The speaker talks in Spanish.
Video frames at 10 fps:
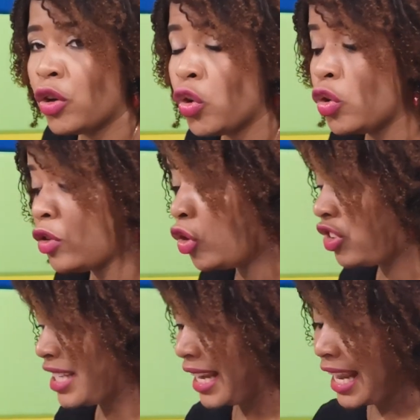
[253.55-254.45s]
eh,
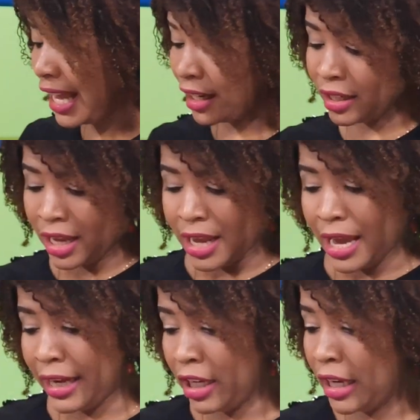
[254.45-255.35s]
o, señalar,
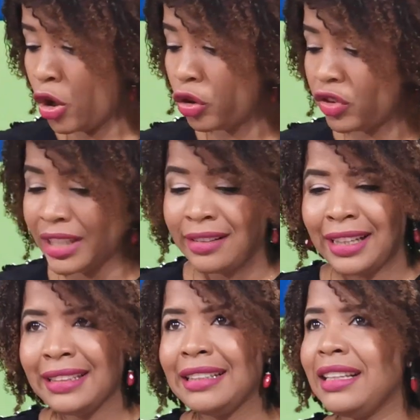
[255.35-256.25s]
eh, los
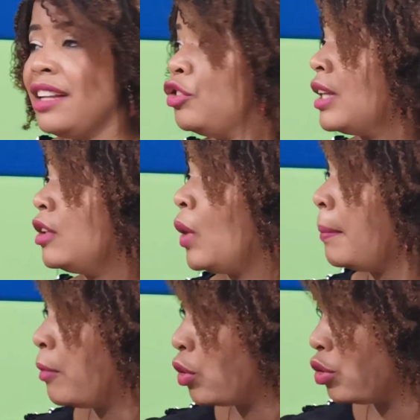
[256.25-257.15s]
residentes de la ciudad
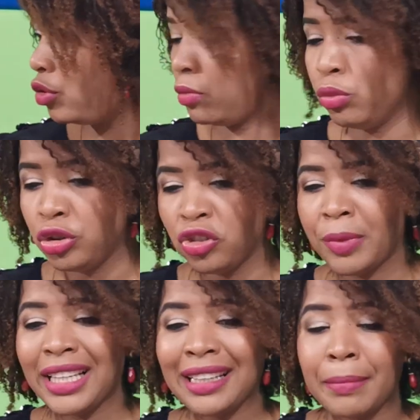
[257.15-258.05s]
van Bosch,
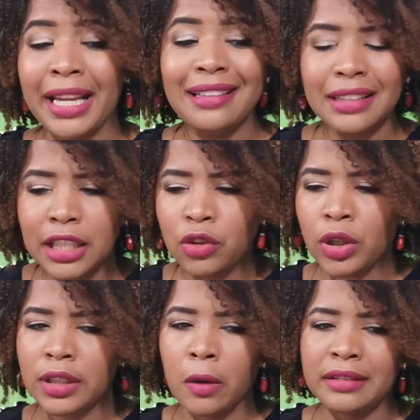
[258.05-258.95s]
muchos me han, me han
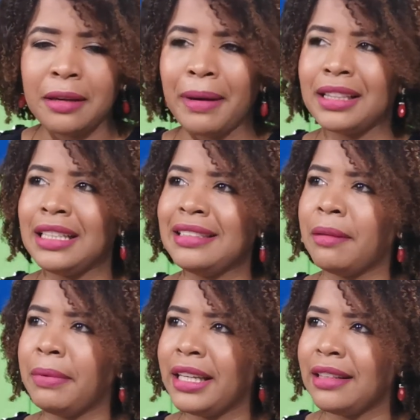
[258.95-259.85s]
escrito a través de
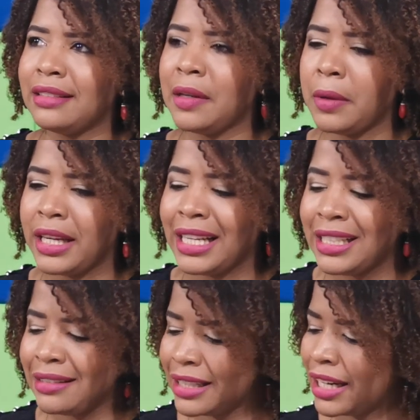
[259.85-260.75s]
Patricia Pérez TV
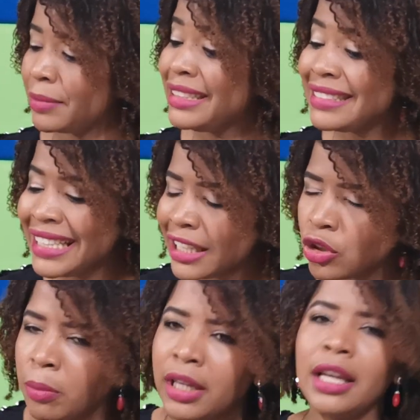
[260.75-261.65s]
en Instagram
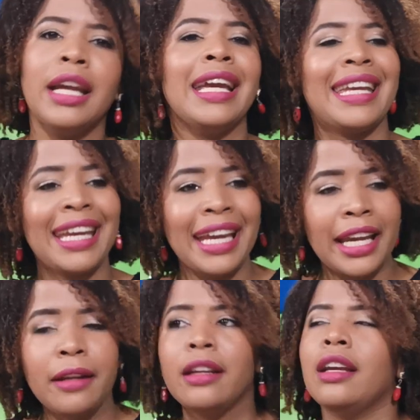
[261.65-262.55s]
diciéndome
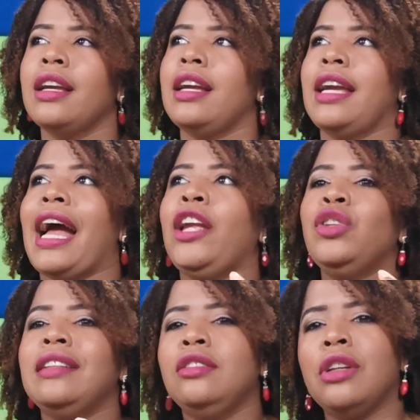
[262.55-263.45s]
que hay
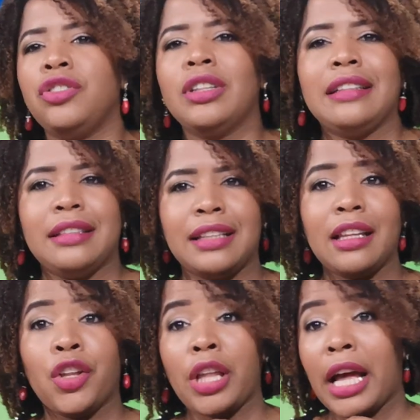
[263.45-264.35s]
una situación que se
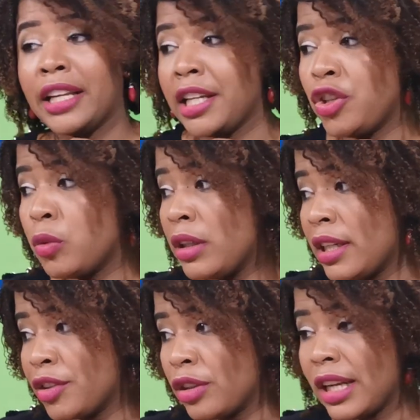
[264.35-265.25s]
está dando. Ayer estuvo el
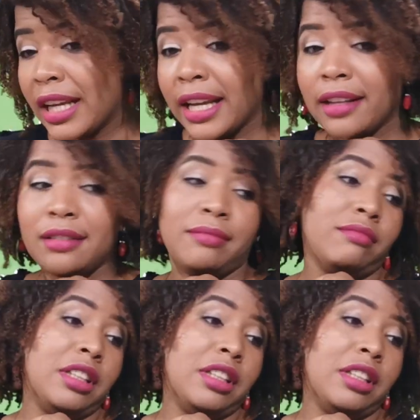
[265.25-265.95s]
director de la casa.